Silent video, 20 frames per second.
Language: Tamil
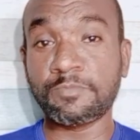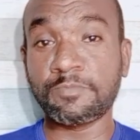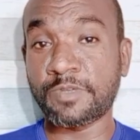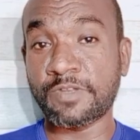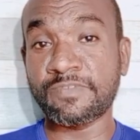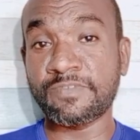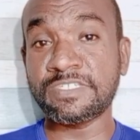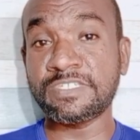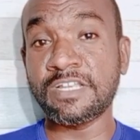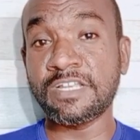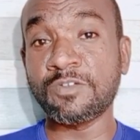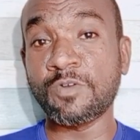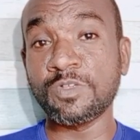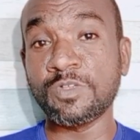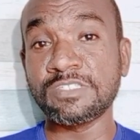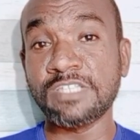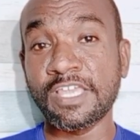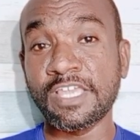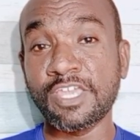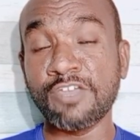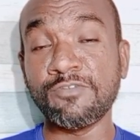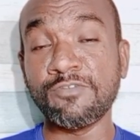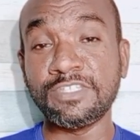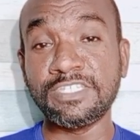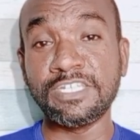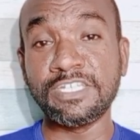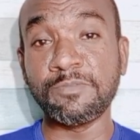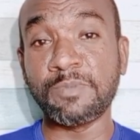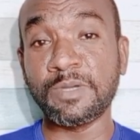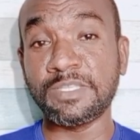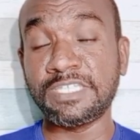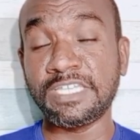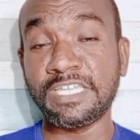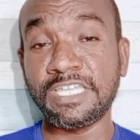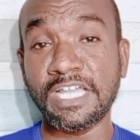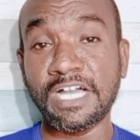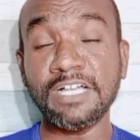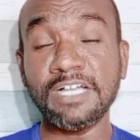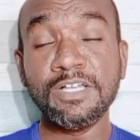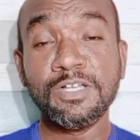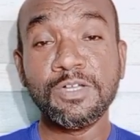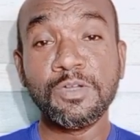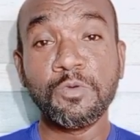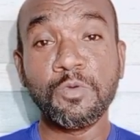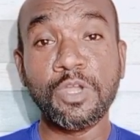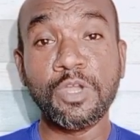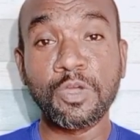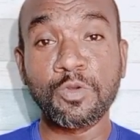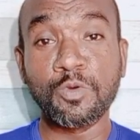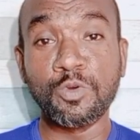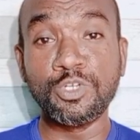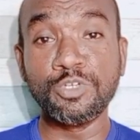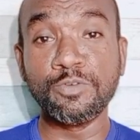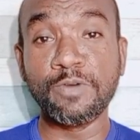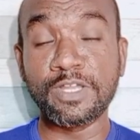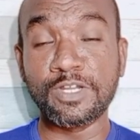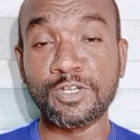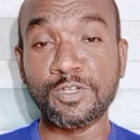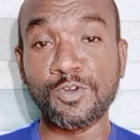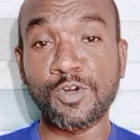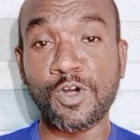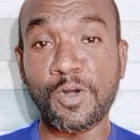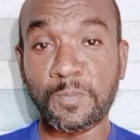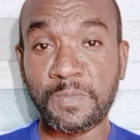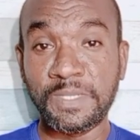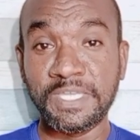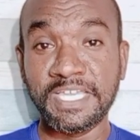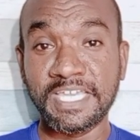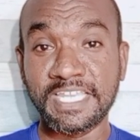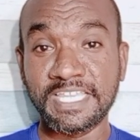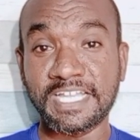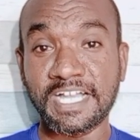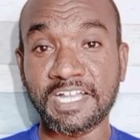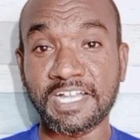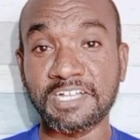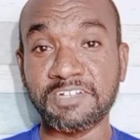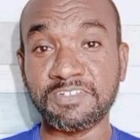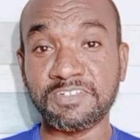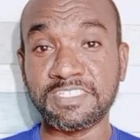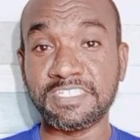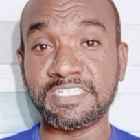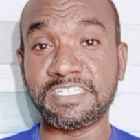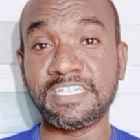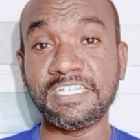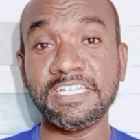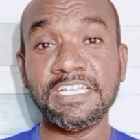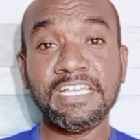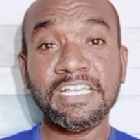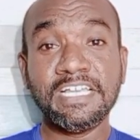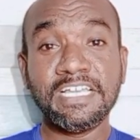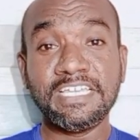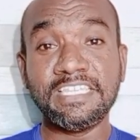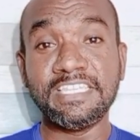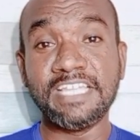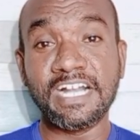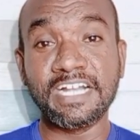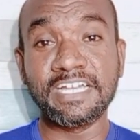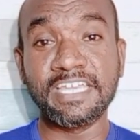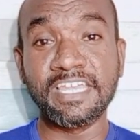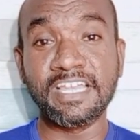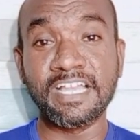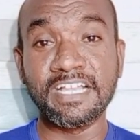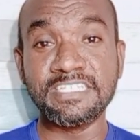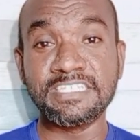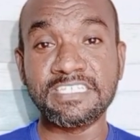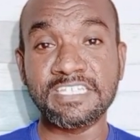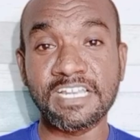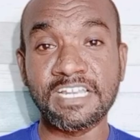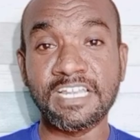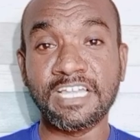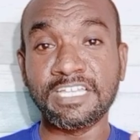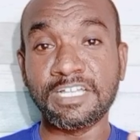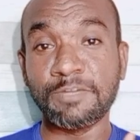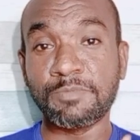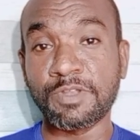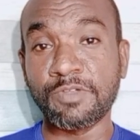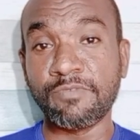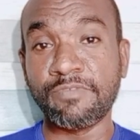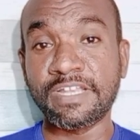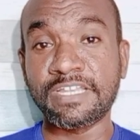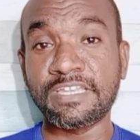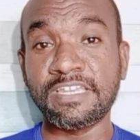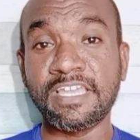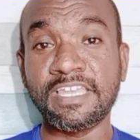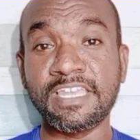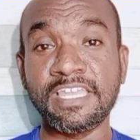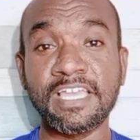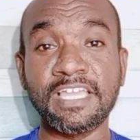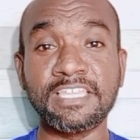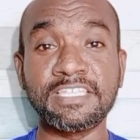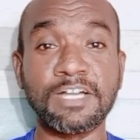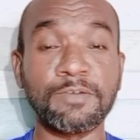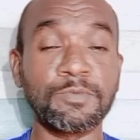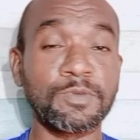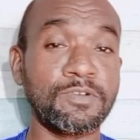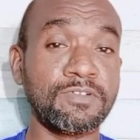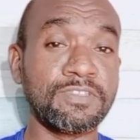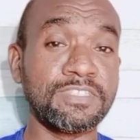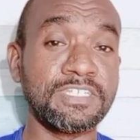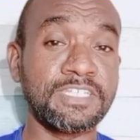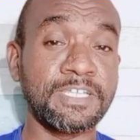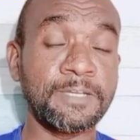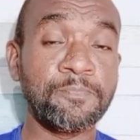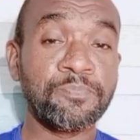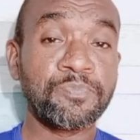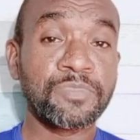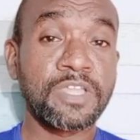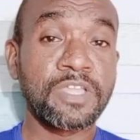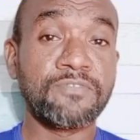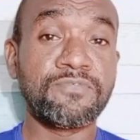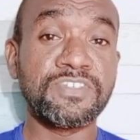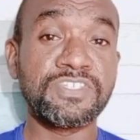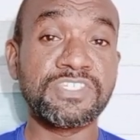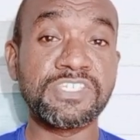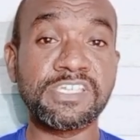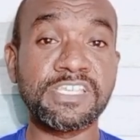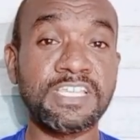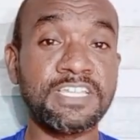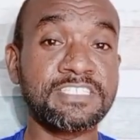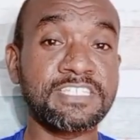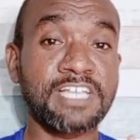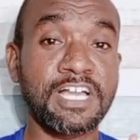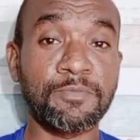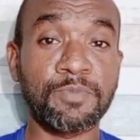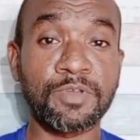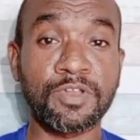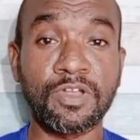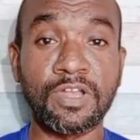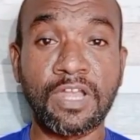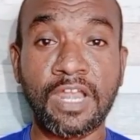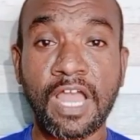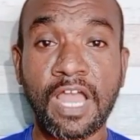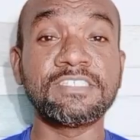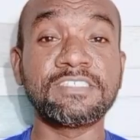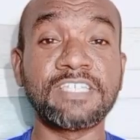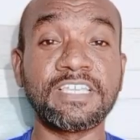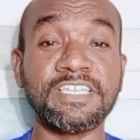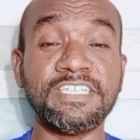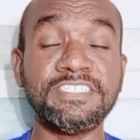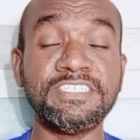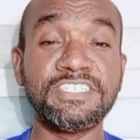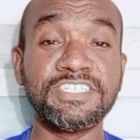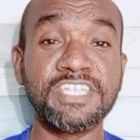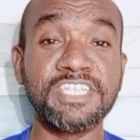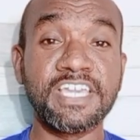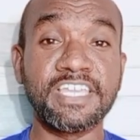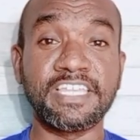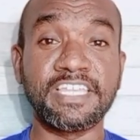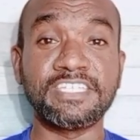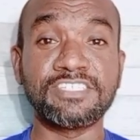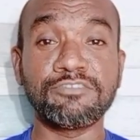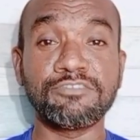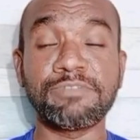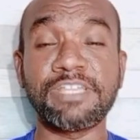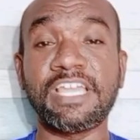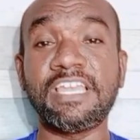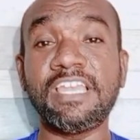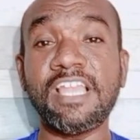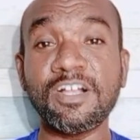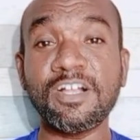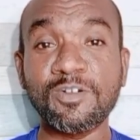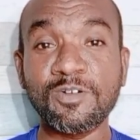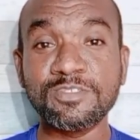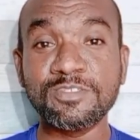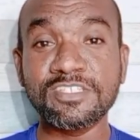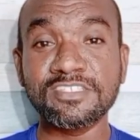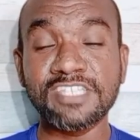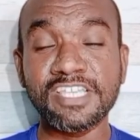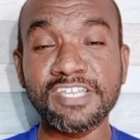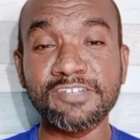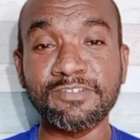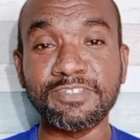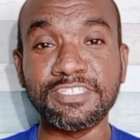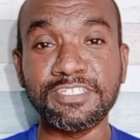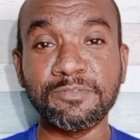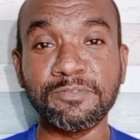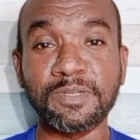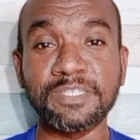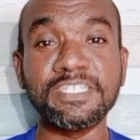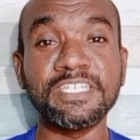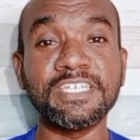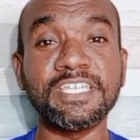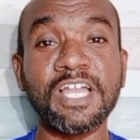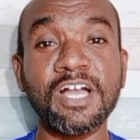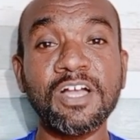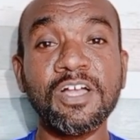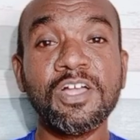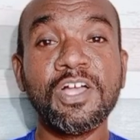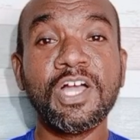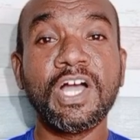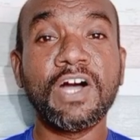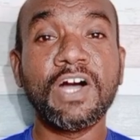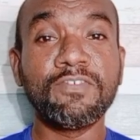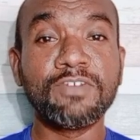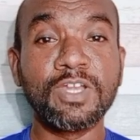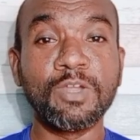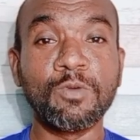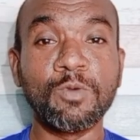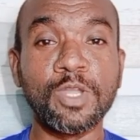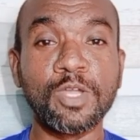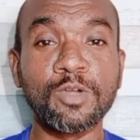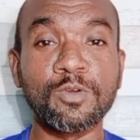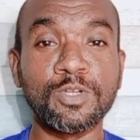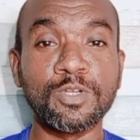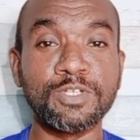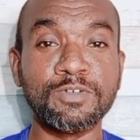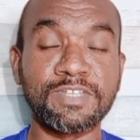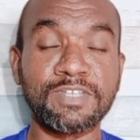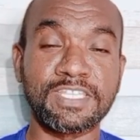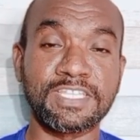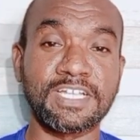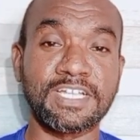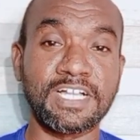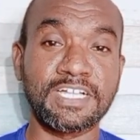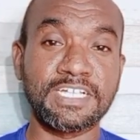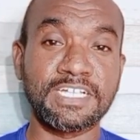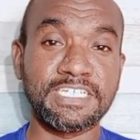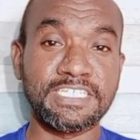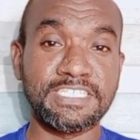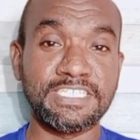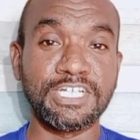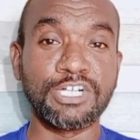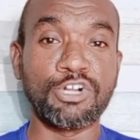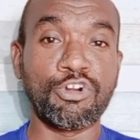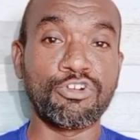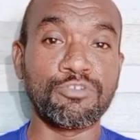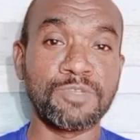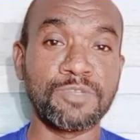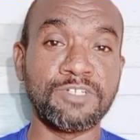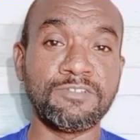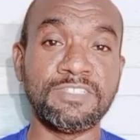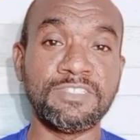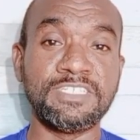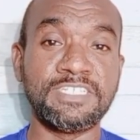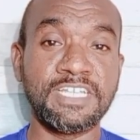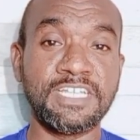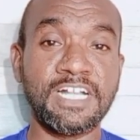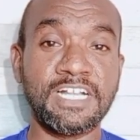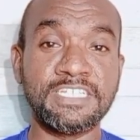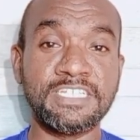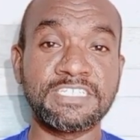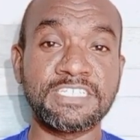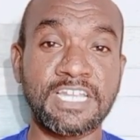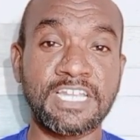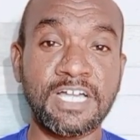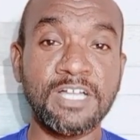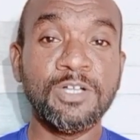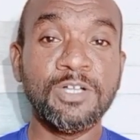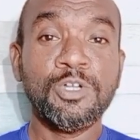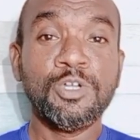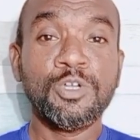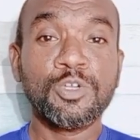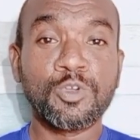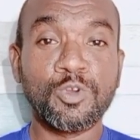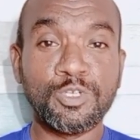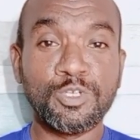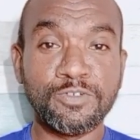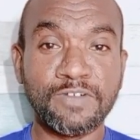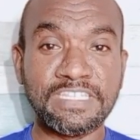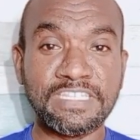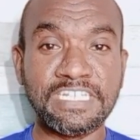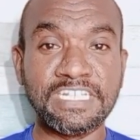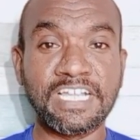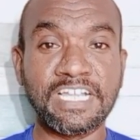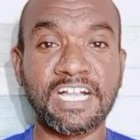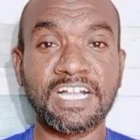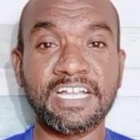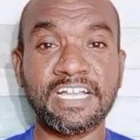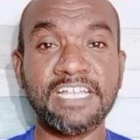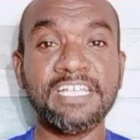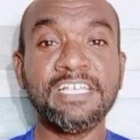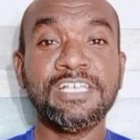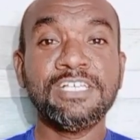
ப்ரொஃபஷனல் கோர்ஸ்லையும் வந்துட்டு பார்த்திங்கன்னா உள்ளே கொண்டு வரணும் அப்படிங்கிறதுக்காக வந்துட்டு இந்த அக்ரிகல்ச்சரல் அதுக்கப்புறம் வெட்டினரி அதுக்கப்புறம் வந்துட்டு ஃபிஷ் ஆக்சுவரிஸ்க்கு அப்புறம் லா இன்ஜினியரிங் ஸோ இப்படி எல்லா கோர்சஸ்லேயும் வந்துட்டு பார்த்தீங்கன்னா அவங்கள உள்ளே கொண்டு வரதுக்காக இந்த கவர்மெண்ட் வந்துட்டு அடிஷ்னலாக கொண்டு வந்திருக்காங்க